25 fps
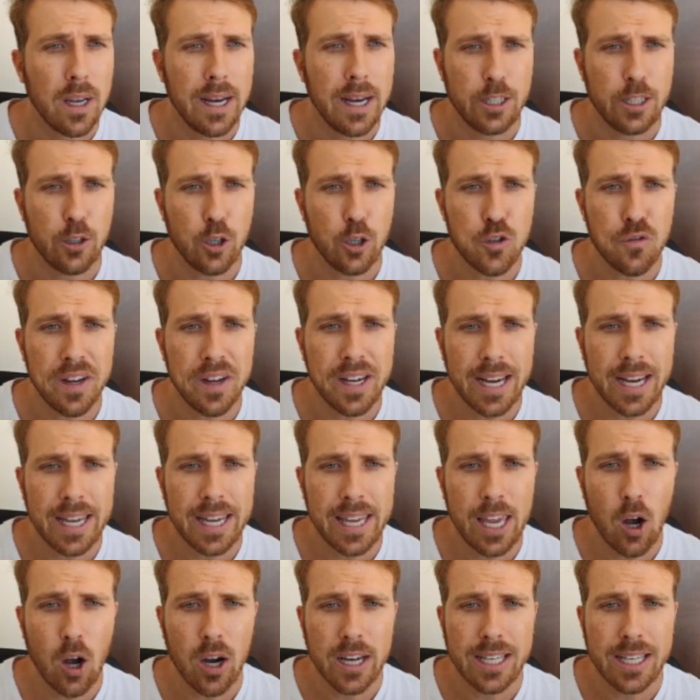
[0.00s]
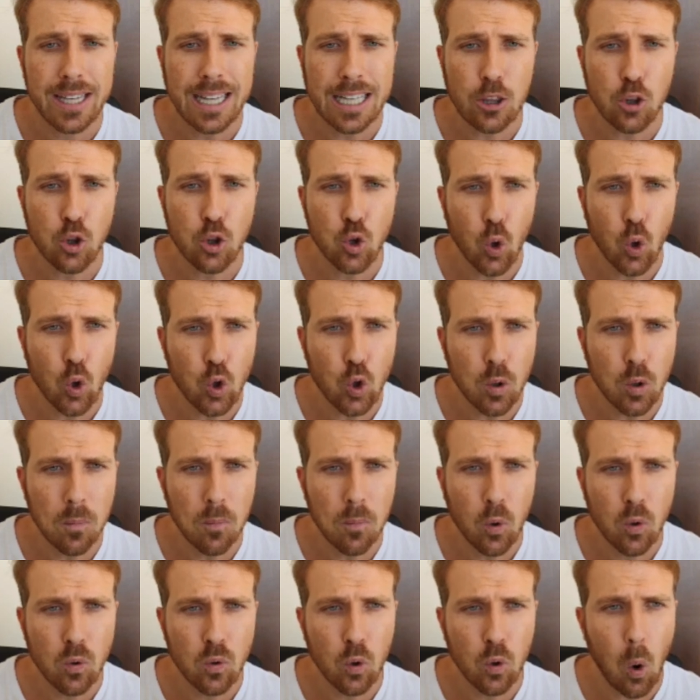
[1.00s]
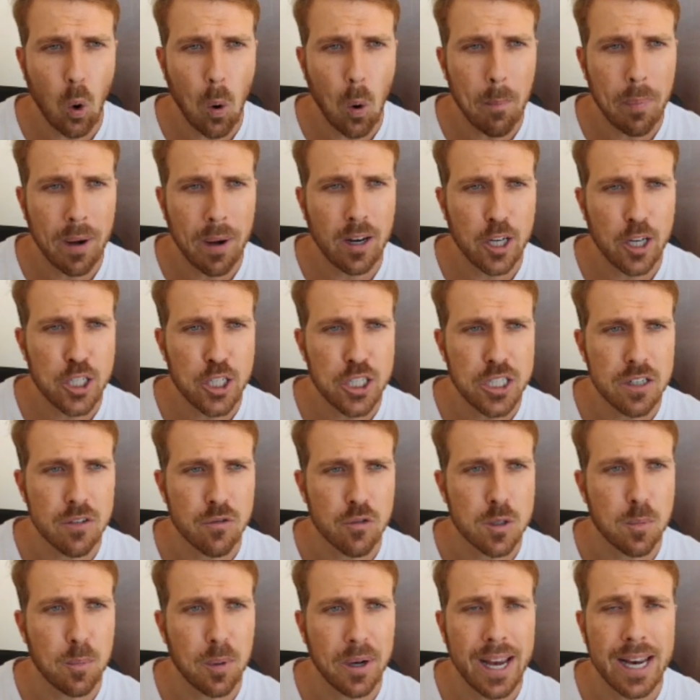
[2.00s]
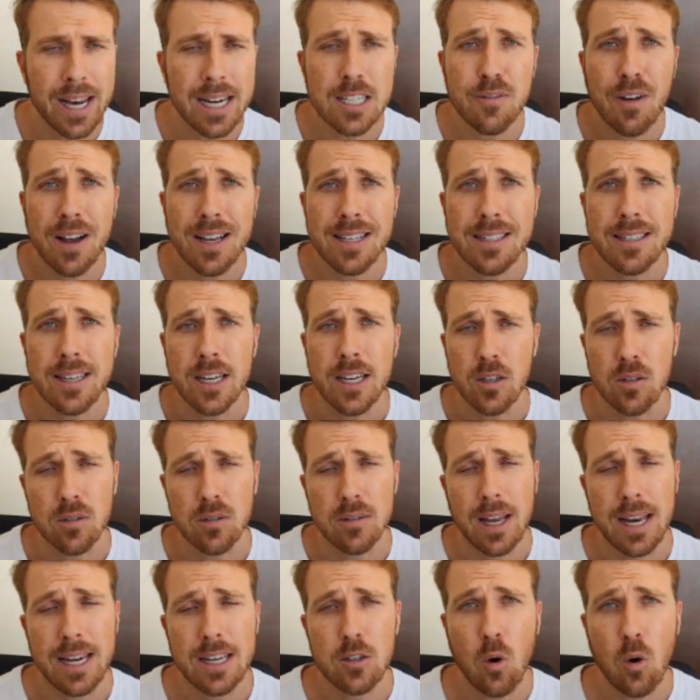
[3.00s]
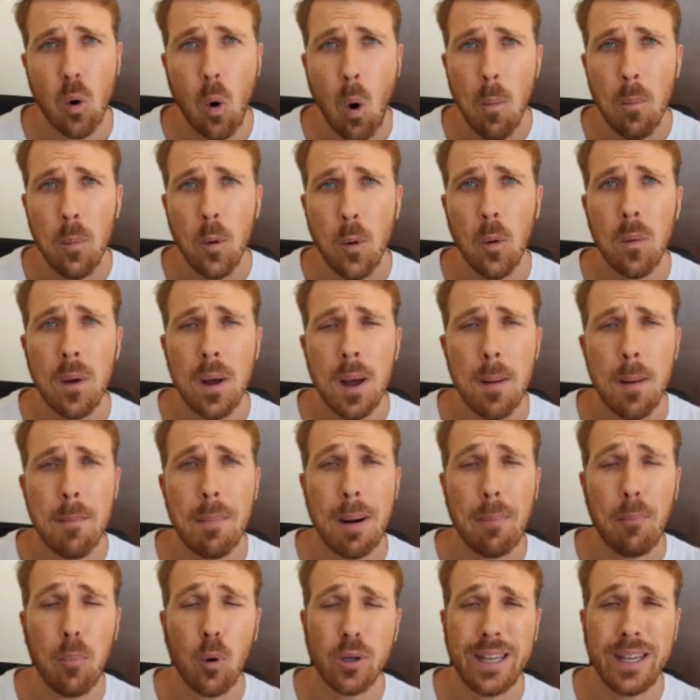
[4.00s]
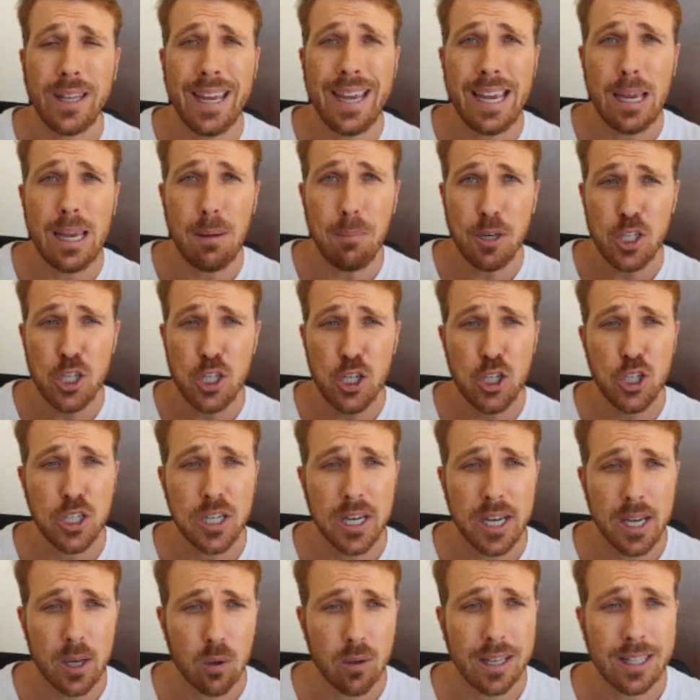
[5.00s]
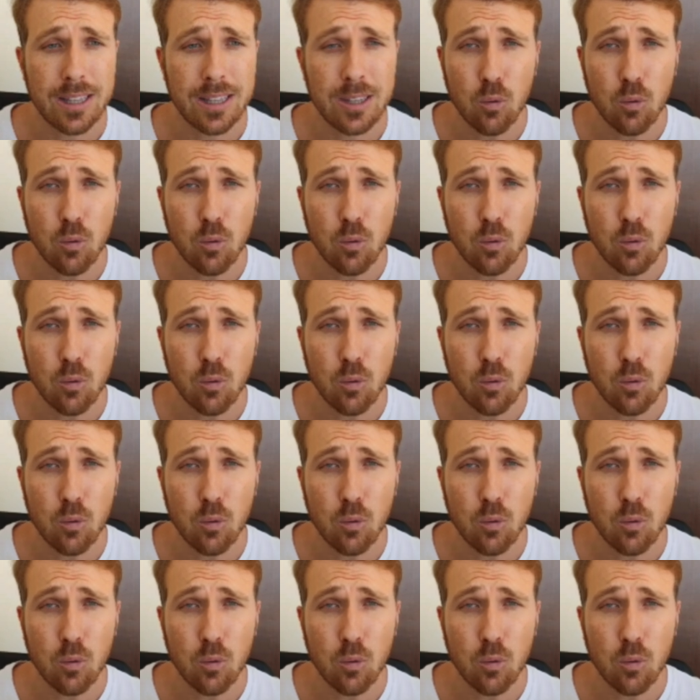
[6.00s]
Então a gente vê que aqui, ó, que tá todo mundo comprando ativos. Por que eles fazem isso, né? Eles compram para poder emitir dinheiro, né?